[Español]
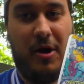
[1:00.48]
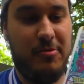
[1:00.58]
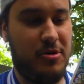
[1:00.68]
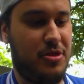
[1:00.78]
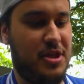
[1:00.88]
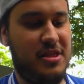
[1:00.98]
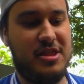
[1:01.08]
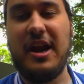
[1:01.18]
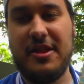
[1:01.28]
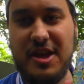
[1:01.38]
Pokémon
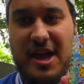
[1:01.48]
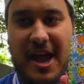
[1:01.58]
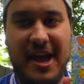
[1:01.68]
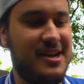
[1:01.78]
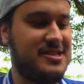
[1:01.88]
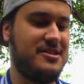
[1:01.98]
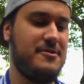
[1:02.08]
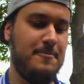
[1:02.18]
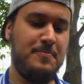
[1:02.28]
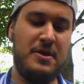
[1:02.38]
Center DX.
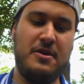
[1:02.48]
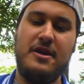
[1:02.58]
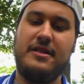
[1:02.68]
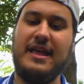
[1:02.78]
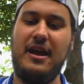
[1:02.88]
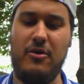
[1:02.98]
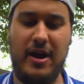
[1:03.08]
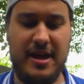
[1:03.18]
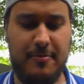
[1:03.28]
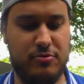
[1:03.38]
Tengo
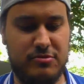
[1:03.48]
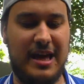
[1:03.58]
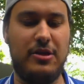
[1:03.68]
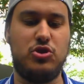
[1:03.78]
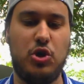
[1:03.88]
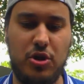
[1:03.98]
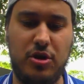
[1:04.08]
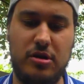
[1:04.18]
aquí apuntado todos